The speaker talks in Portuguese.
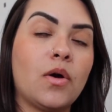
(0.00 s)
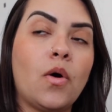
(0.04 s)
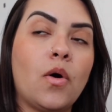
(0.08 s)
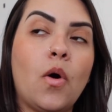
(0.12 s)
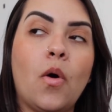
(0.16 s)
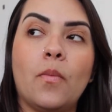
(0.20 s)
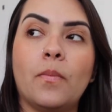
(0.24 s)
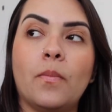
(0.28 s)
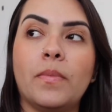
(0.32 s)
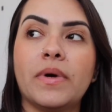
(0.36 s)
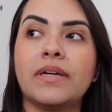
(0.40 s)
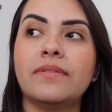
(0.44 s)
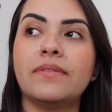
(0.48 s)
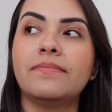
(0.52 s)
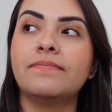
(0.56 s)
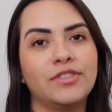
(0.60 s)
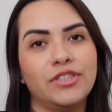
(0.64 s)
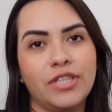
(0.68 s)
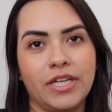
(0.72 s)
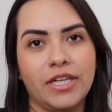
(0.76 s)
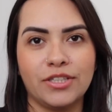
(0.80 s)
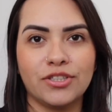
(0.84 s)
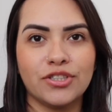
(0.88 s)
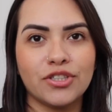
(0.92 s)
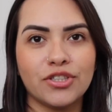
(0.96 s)
compra.
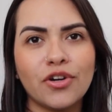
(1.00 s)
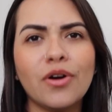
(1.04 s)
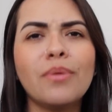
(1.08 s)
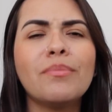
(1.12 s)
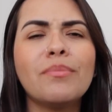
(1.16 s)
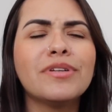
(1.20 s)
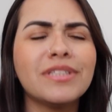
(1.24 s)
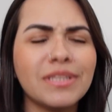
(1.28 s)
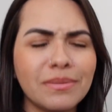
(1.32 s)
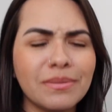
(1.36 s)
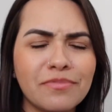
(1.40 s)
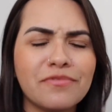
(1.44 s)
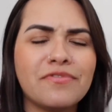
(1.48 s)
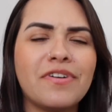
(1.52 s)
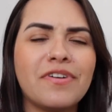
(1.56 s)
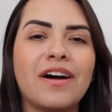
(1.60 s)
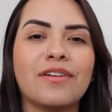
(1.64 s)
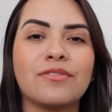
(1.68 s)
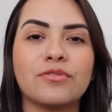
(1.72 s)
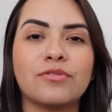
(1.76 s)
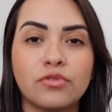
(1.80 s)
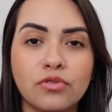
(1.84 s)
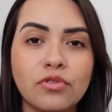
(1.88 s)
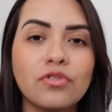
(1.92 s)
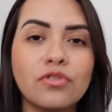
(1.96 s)
Gente, como eu sempre
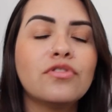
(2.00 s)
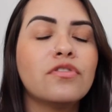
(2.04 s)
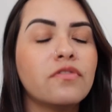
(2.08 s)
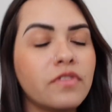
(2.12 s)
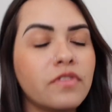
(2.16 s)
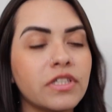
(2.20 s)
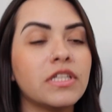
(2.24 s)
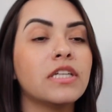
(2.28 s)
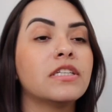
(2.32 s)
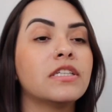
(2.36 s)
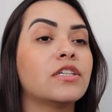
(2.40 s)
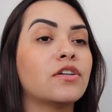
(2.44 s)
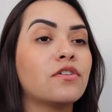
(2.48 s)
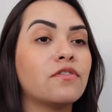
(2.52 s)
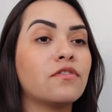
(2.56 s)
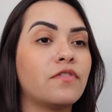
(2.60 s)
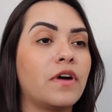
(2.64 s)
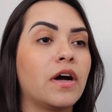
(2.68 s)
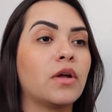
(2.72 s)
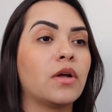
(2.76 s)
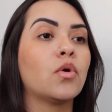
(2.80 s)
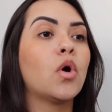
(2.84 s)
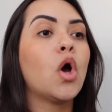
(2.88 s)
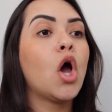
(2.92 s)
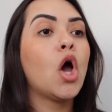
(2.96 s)
falo, todo vídeo da assim eu
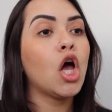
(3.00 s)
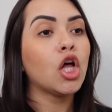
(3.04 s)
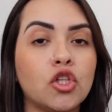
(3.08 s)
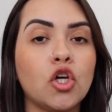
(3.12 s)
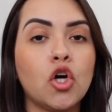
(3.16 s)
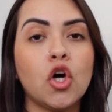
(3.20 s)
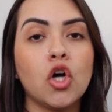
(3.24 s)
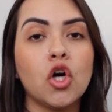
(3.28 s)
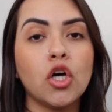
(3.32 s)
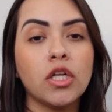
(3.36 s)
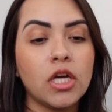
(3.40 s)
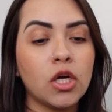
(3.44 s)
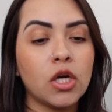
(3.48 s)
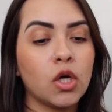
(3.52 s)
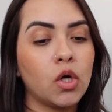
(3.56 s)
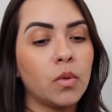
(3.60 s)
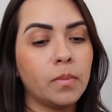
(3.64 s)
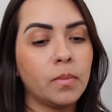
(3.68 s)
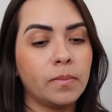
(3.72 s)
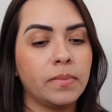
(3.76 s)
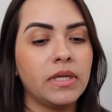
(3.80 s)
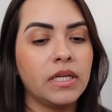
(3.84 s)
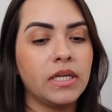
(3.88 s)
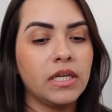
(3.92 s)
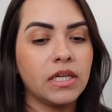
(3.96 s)
falo, toda
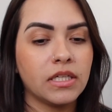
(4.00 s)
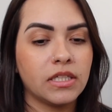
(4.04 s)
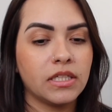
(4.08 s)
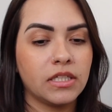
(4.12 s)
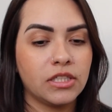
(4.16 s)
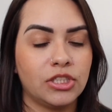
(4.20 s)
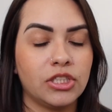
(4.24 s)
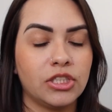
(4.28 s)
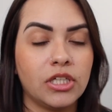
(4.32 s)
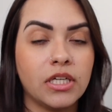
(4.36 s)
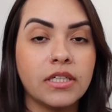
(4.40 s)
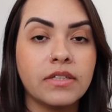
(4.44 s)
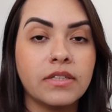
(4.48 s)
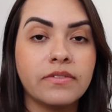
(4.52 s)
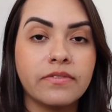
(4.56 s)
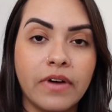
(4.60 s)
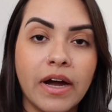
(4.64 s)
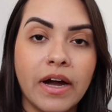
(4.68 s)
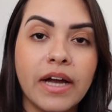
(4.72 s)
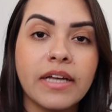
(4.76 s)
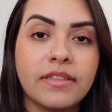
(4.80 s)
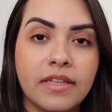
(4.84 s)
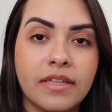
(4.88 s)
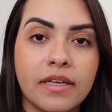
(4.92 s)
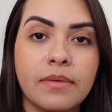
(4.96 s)
comprei na Shein
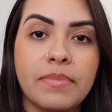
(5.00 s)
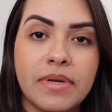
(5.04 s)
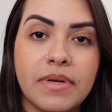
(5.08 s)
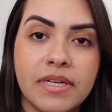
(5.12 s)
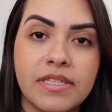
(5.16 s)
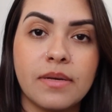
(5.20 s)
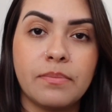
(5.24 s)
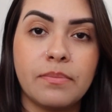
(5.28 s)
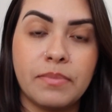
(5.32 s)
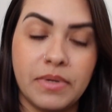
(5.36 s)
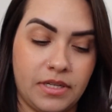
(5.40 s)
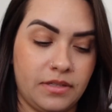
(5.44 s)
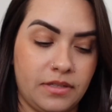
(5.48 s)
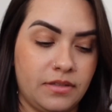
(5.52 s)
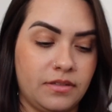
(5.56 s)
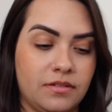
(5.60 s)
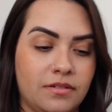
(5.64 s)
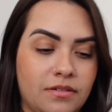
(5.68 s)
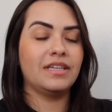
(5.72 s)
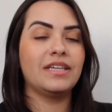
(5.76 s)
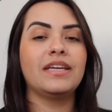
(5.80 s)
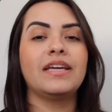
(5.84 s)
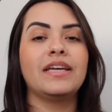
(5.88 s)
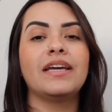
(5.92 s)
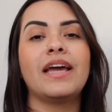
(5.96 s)
vai ter peça preta.
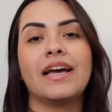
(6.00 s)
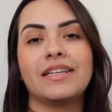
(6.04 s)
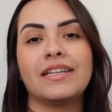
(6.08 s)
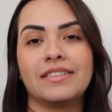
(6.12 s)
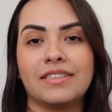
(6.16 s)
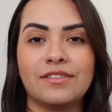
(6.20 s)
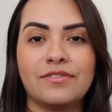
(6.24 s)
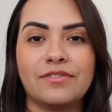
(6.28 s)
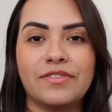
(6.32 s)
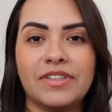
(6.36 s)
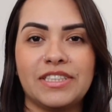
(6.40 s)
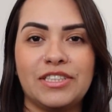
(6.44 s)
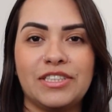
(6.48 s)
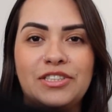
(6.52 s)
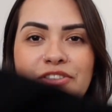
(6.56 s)
E essa não vai ser